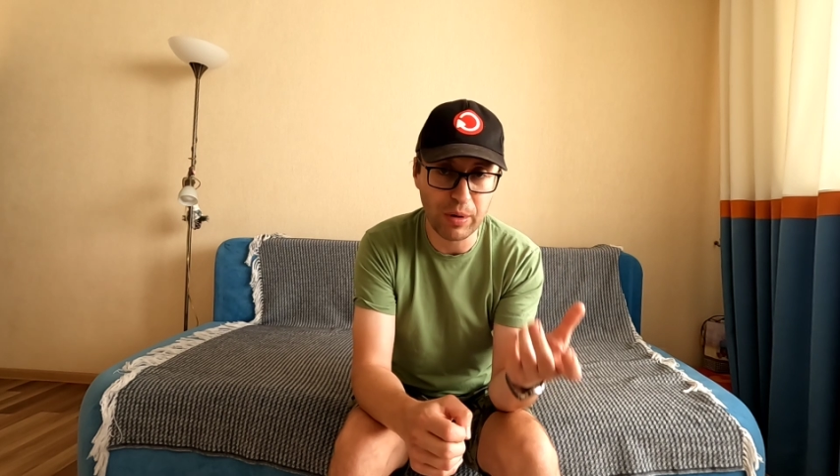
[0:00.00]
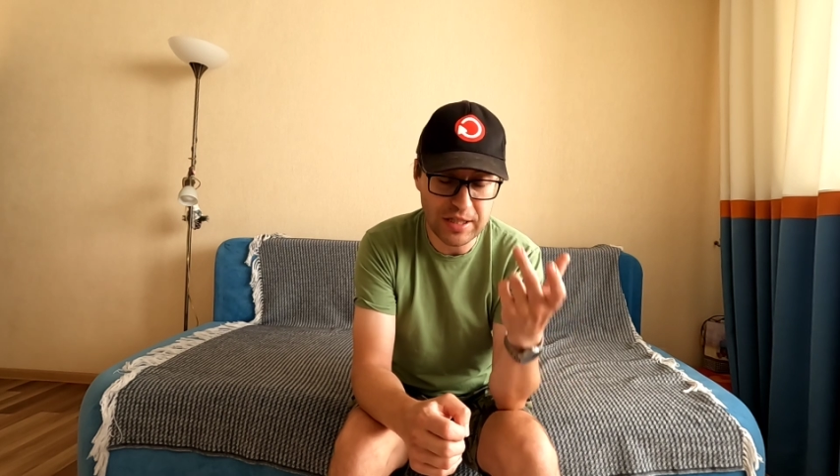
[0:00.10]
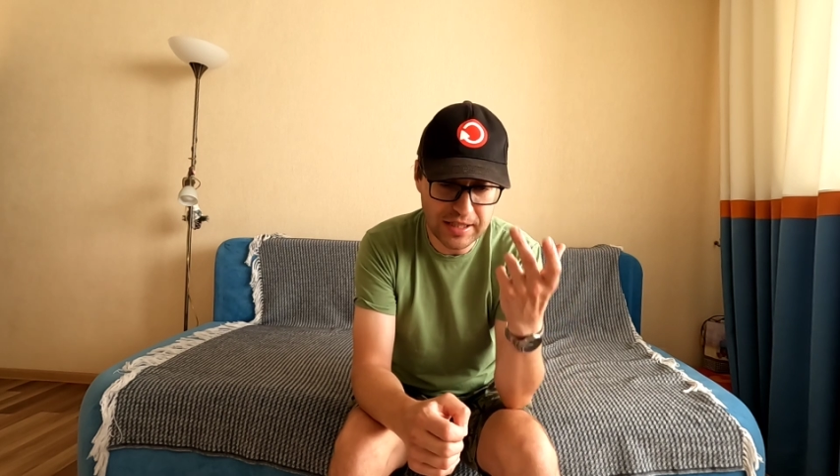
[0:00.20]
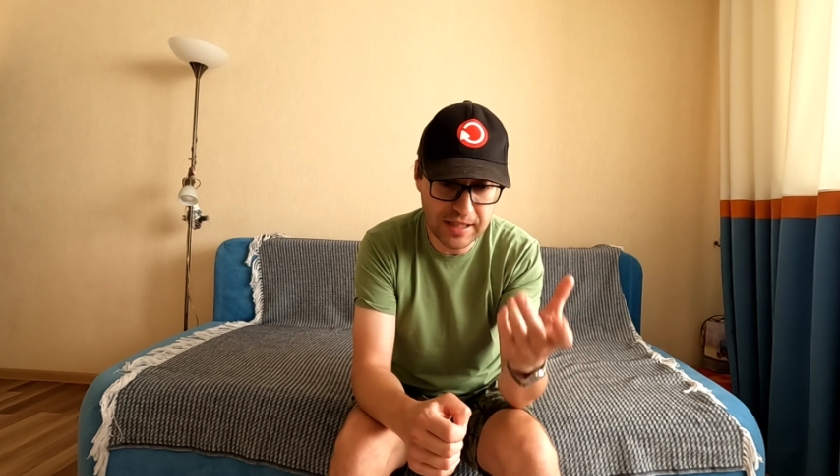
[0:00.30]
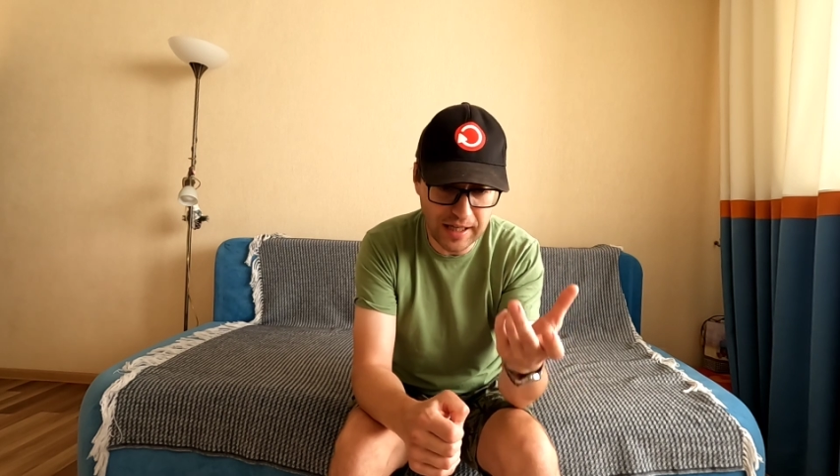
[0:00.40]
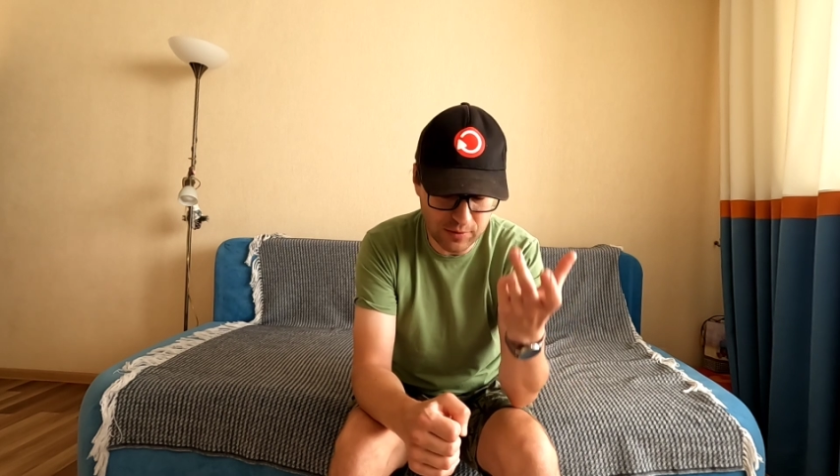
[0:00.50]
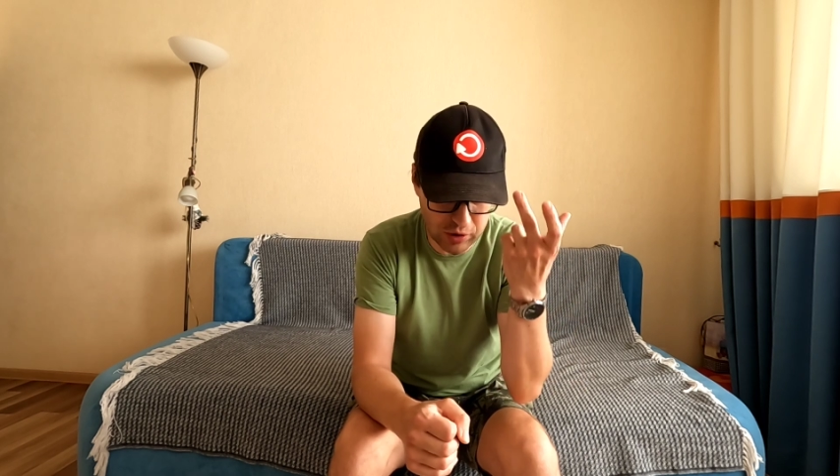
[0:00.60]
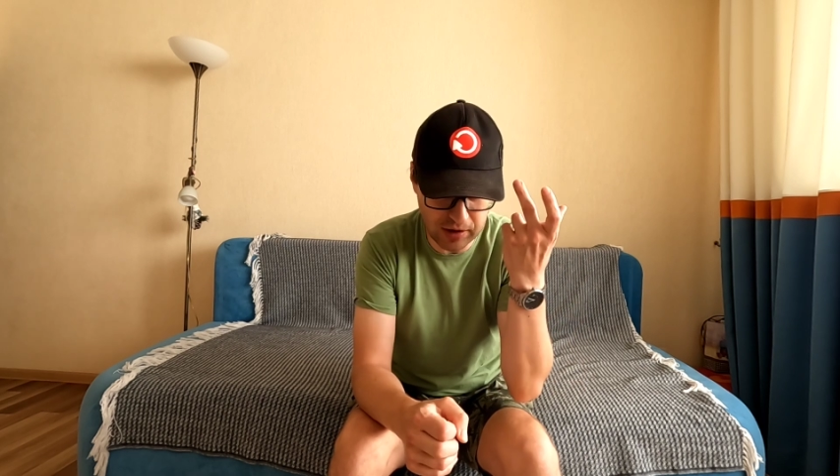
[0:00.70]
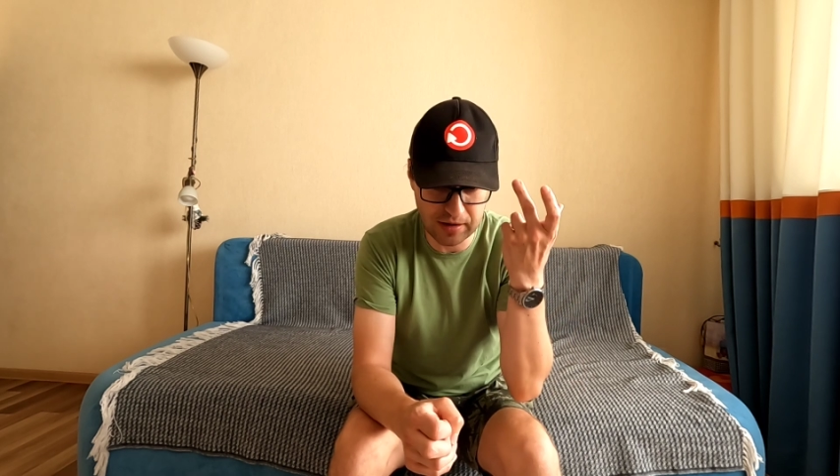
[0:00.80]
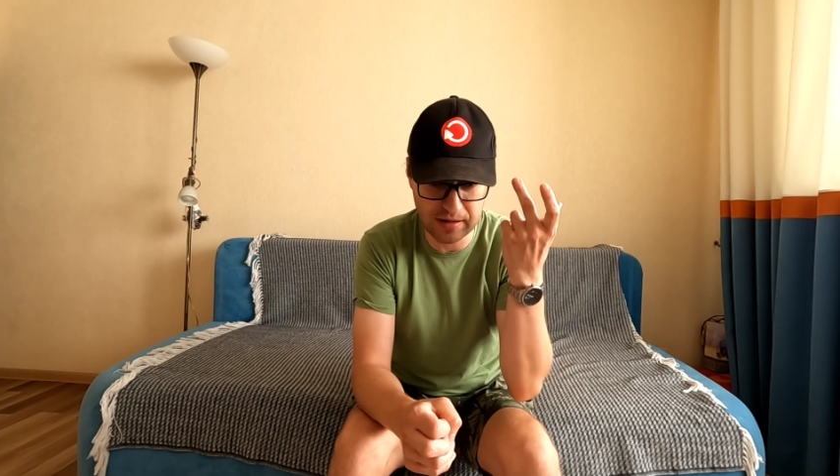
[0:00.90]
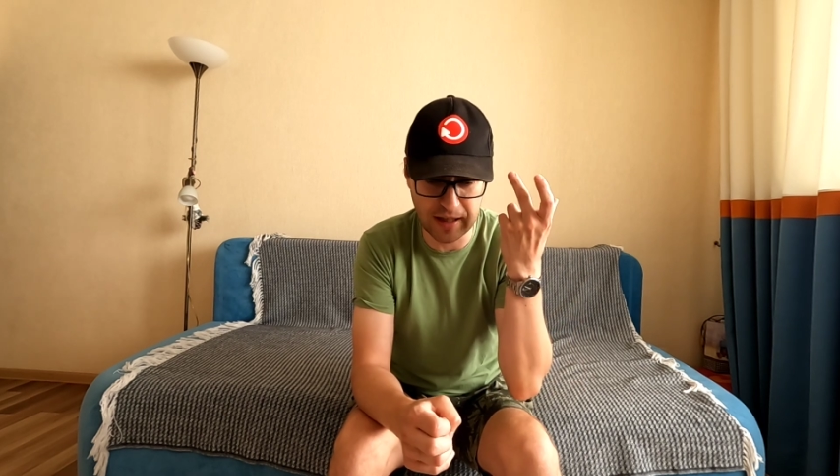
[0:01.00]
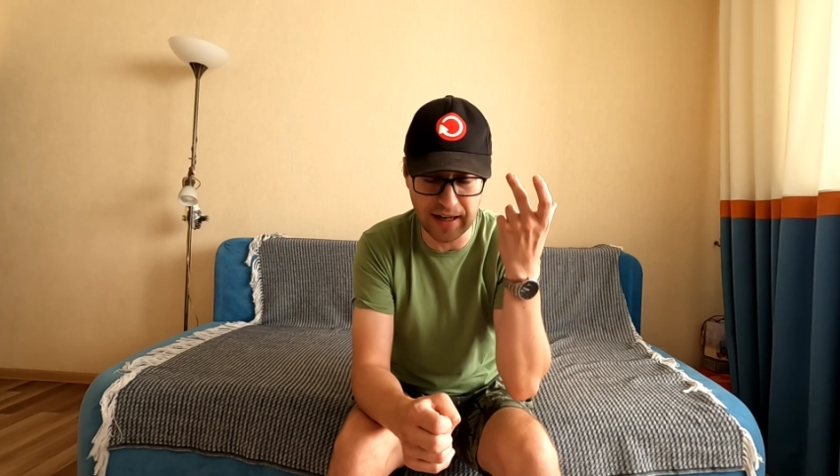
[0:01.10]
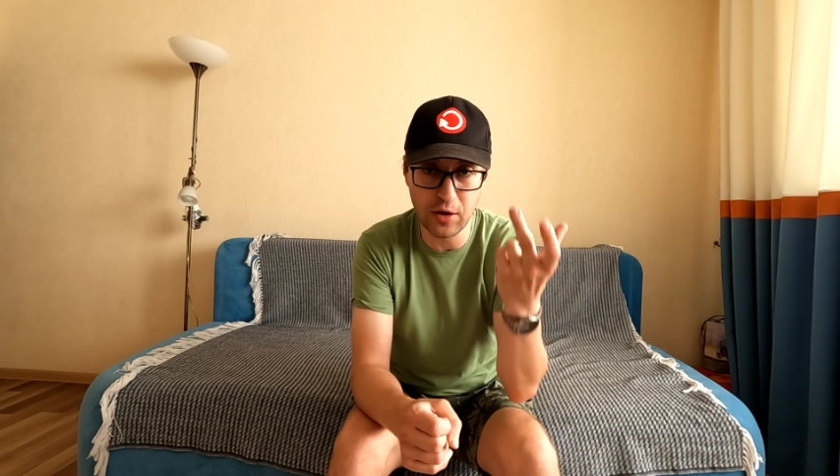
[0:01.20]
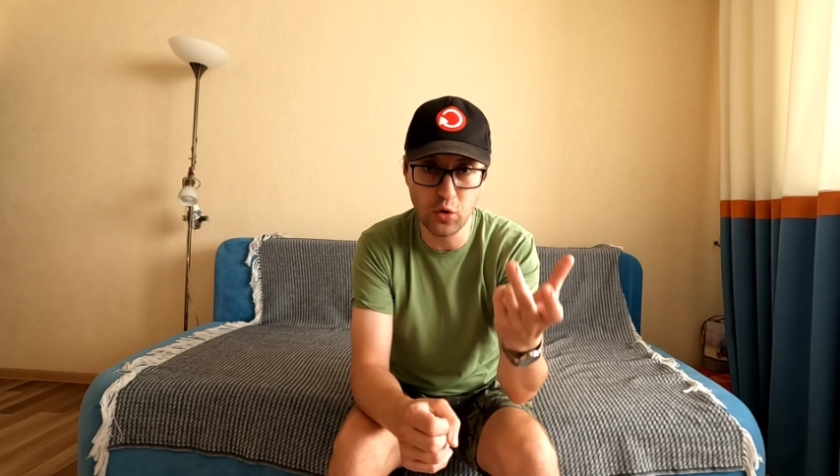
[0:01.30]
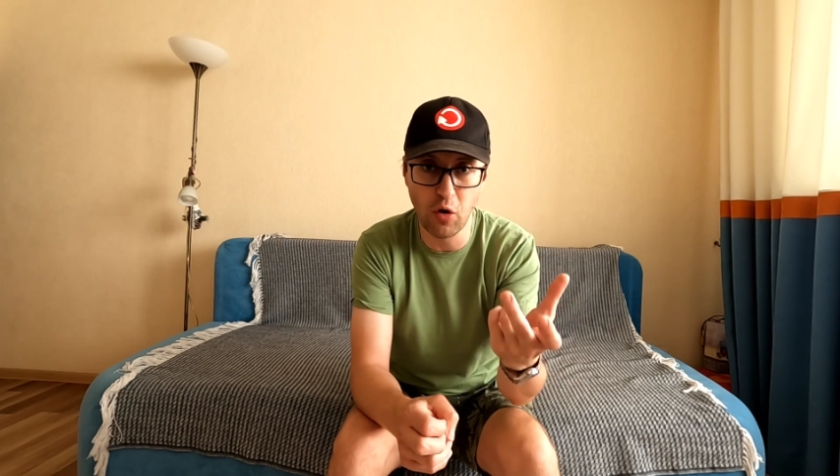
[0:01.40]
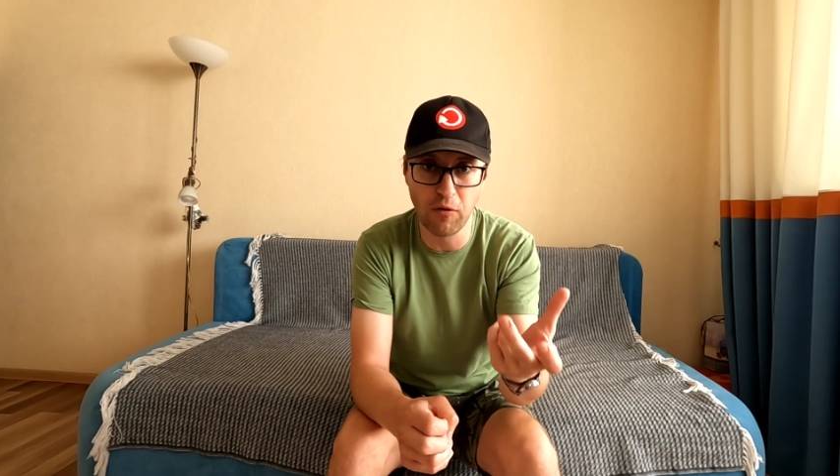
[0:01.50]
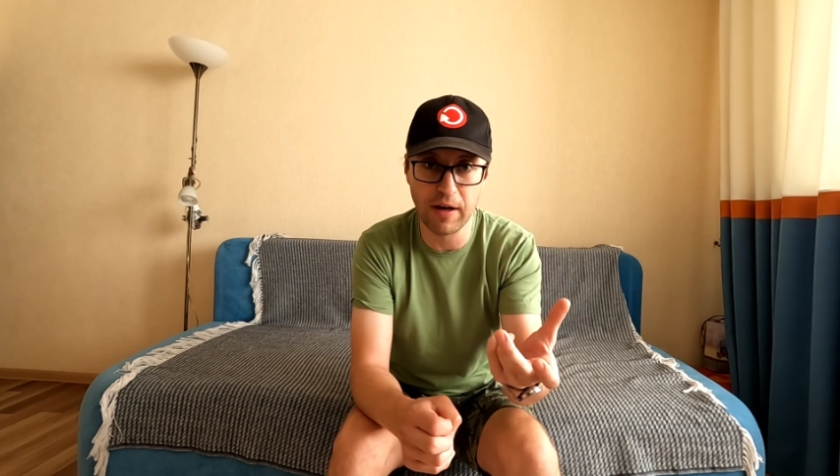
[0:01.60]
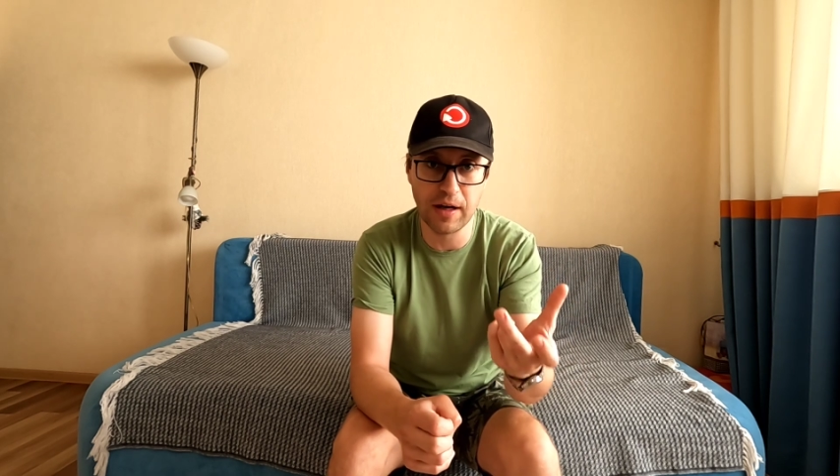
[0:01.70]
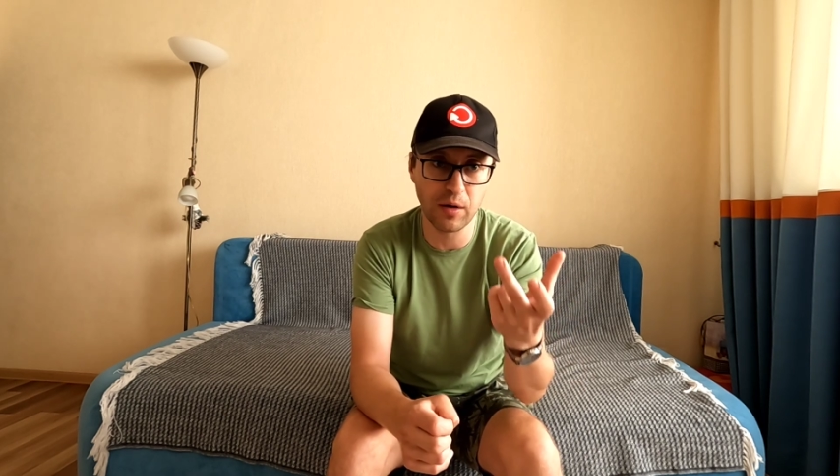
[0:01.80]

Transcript: Паштет, вот этот хреновый,